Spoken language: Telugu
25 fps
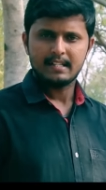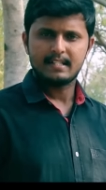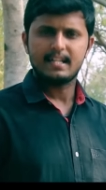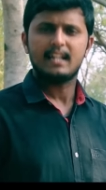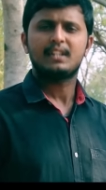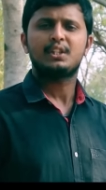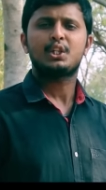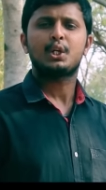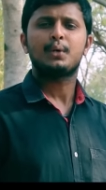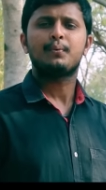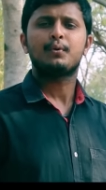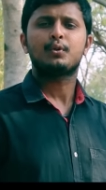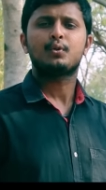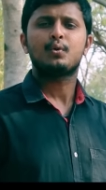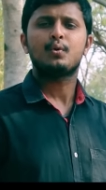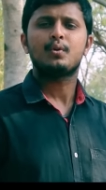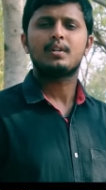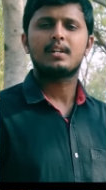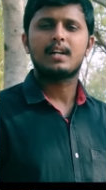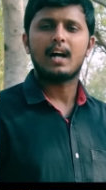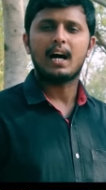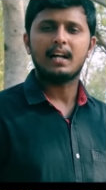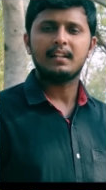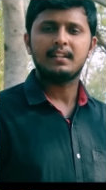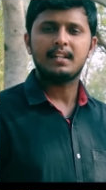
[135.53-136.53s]
శత్రువుకు
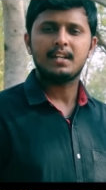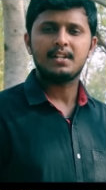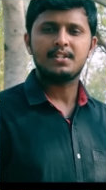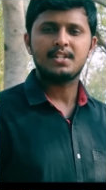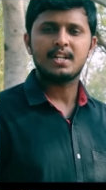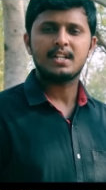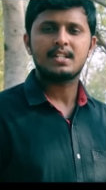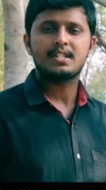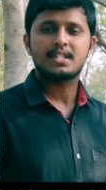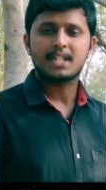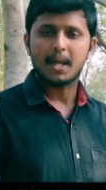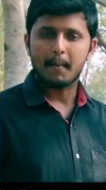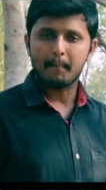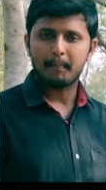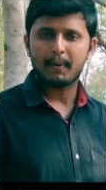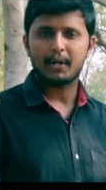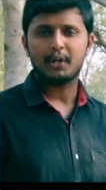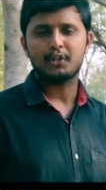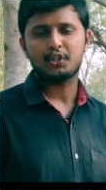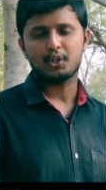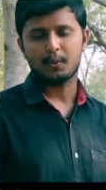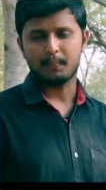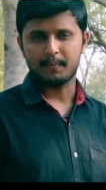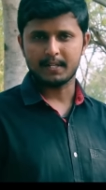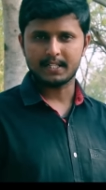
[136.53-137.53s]
గాంధీజీ
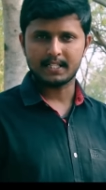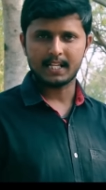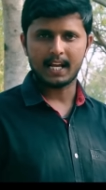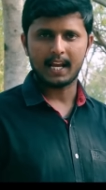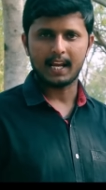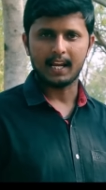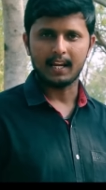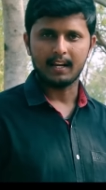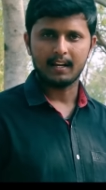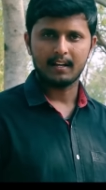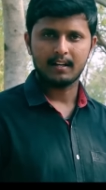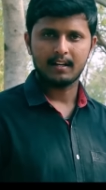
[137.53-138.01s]
చెంపను చూపిస్తే